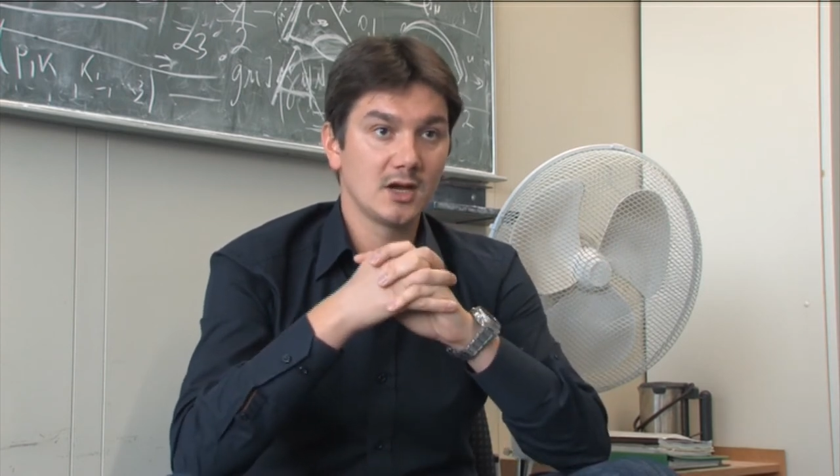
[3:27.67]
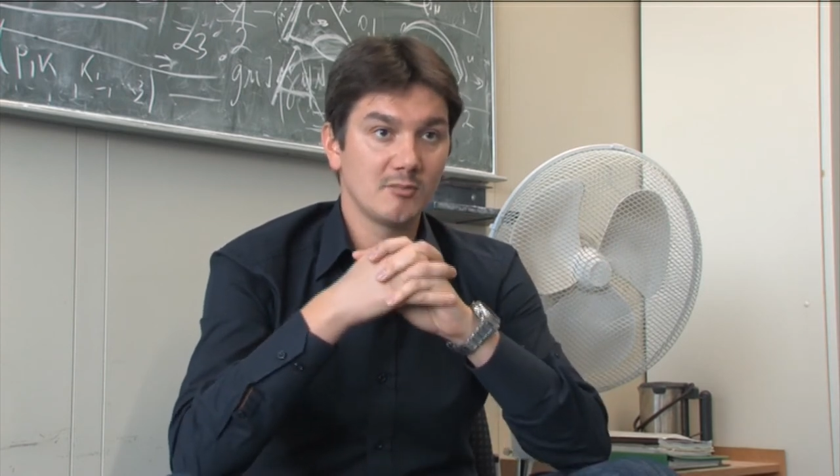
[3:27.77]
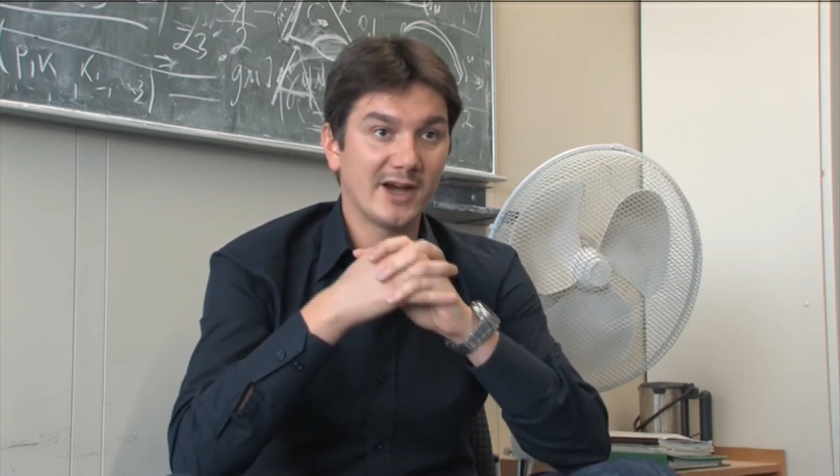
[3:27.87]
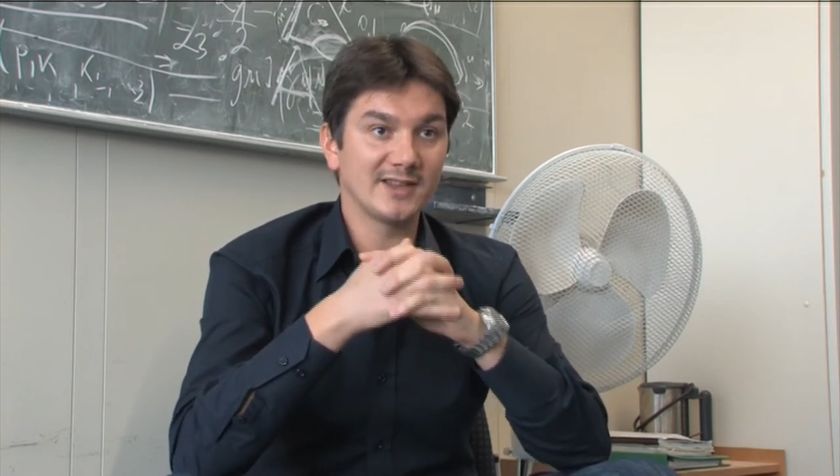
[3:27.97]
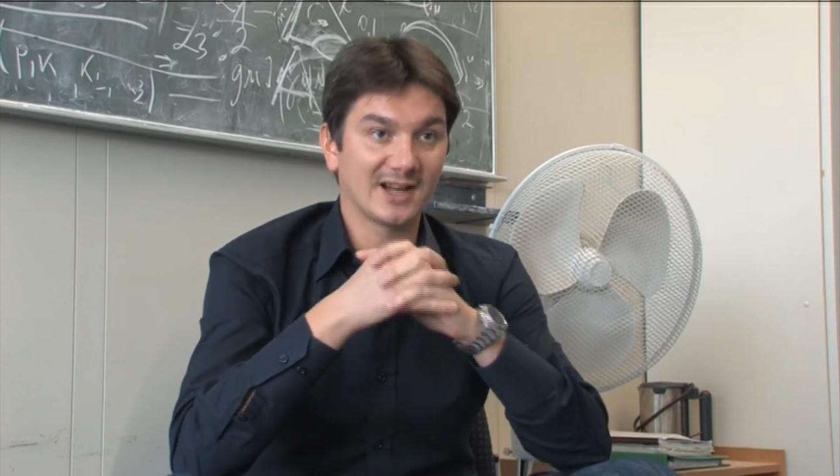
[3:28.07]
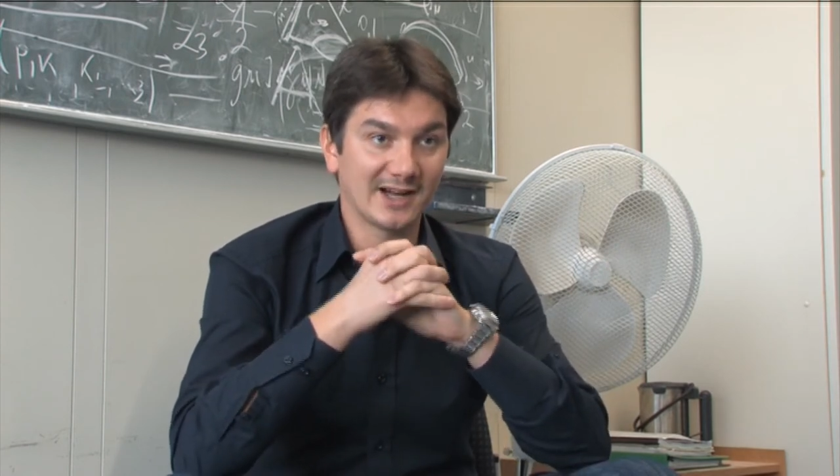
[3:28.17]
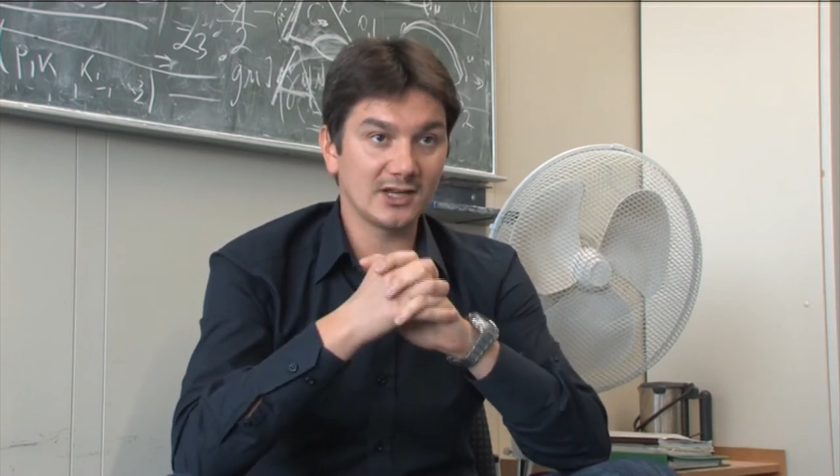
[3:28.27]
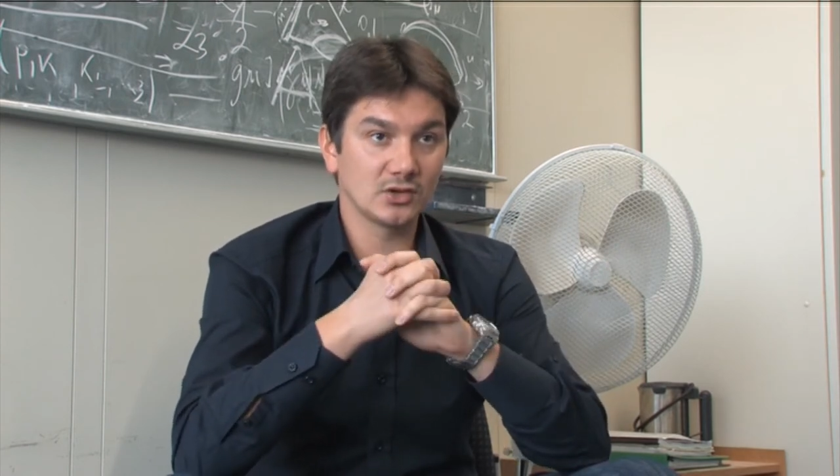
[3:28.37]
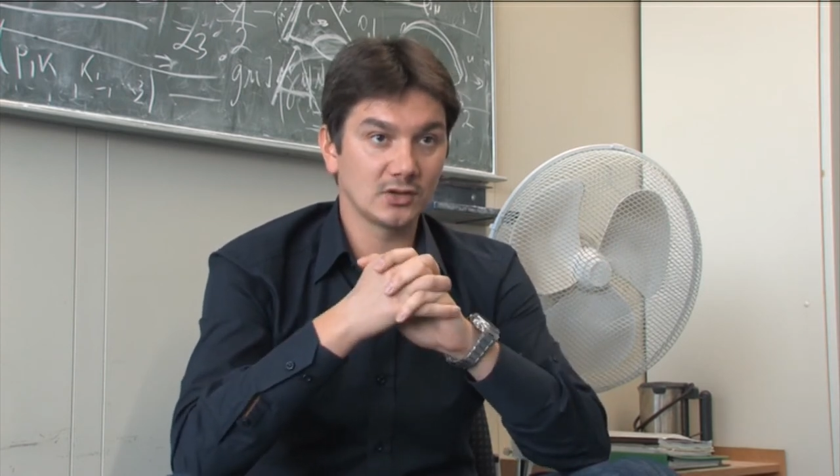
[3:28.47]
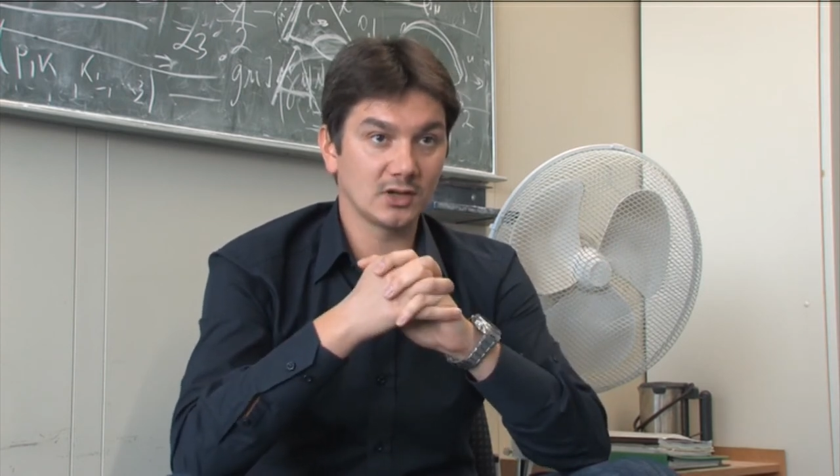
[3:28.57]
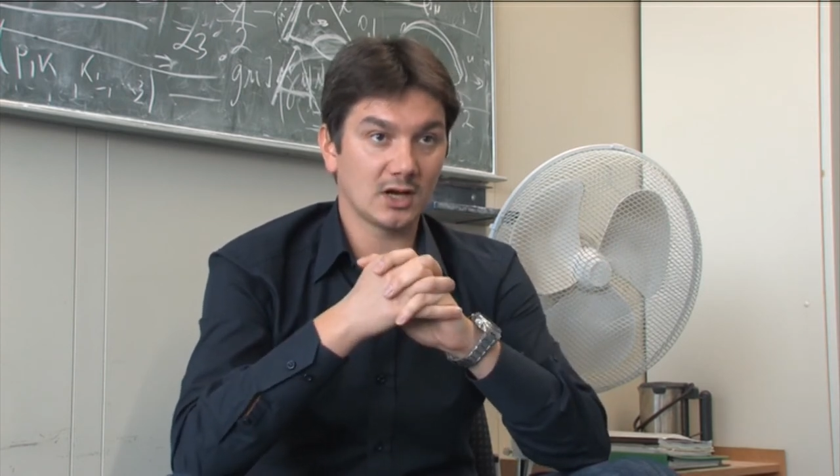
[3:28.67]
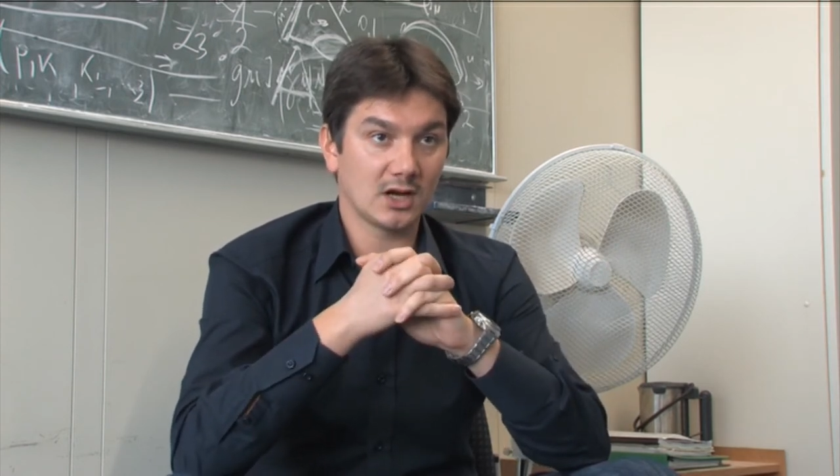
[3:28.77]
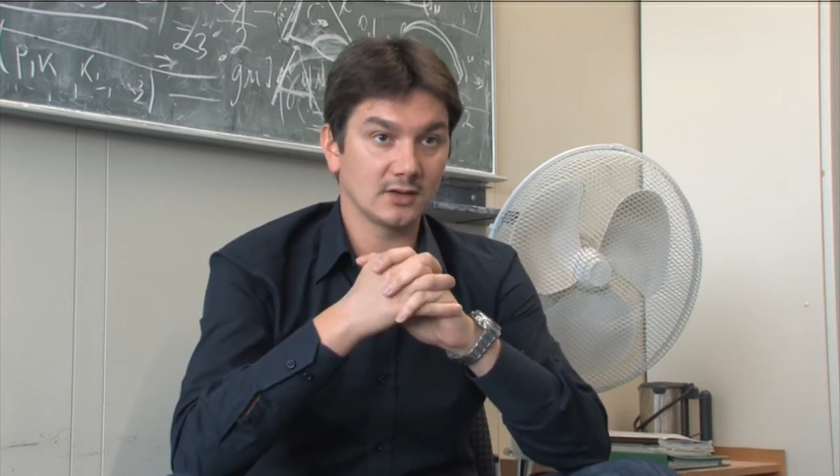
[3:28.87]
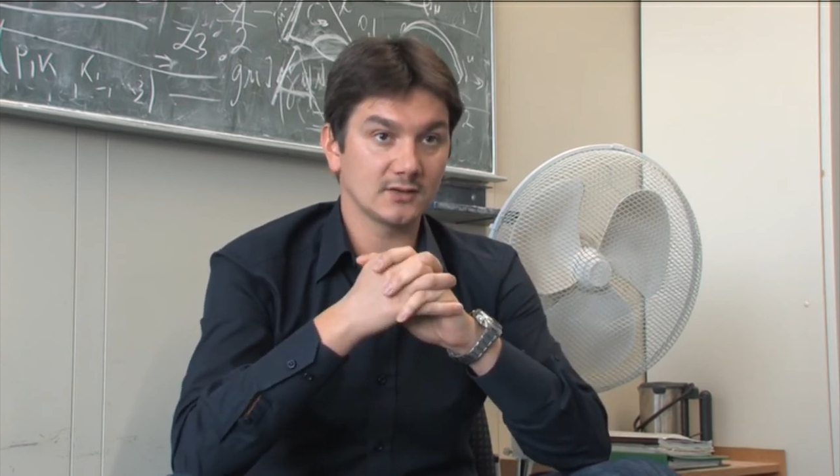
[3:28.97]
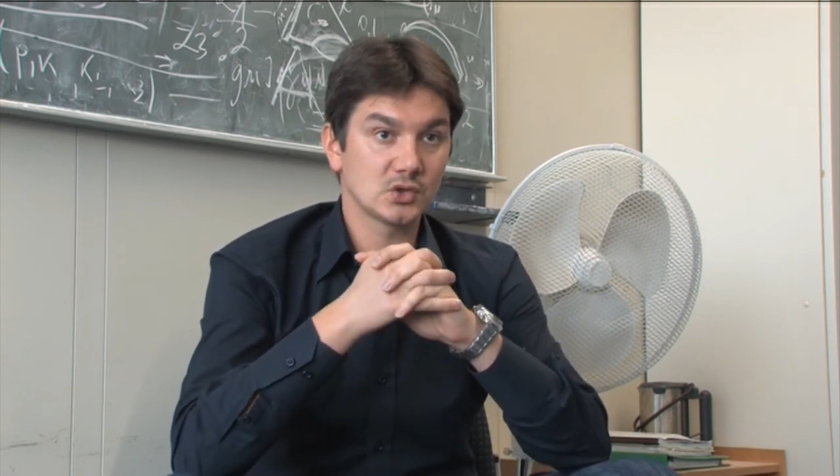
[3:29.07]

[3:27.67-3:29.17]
meine Rechnungen an